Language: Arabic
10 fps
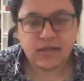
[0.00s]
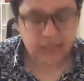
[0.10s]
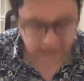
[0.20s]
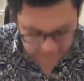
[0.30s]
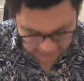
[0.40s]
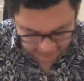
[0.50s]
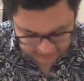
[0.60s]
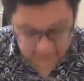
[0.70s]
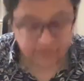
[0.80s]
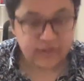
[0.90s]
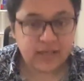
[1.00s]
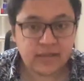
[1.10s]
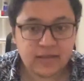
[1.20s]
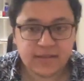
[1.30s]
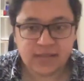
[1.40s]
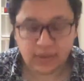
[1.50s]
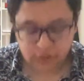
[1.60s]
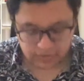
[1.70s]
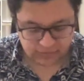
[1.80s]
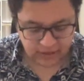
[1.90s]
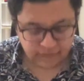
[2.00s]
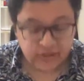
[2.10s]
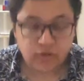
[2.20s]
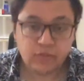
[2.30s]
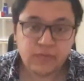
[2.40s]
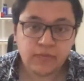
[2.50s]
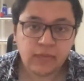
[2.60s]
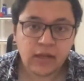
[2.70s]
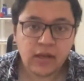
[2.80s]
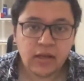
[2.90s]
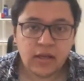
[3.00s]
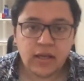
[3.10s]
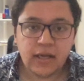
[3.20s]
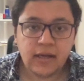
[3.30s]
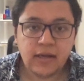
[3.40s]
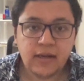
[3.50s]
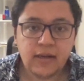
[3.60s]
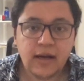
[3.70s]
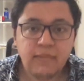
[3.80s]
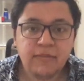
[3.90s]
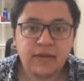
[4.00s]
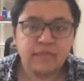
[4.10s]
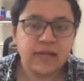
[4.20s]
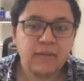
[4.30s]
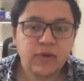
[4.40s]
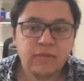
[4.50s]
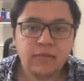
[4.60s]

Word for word: نجيدا اكاديمي في الديسكريبشن بتاع الفيديو آه، قبل ما نبدا مهم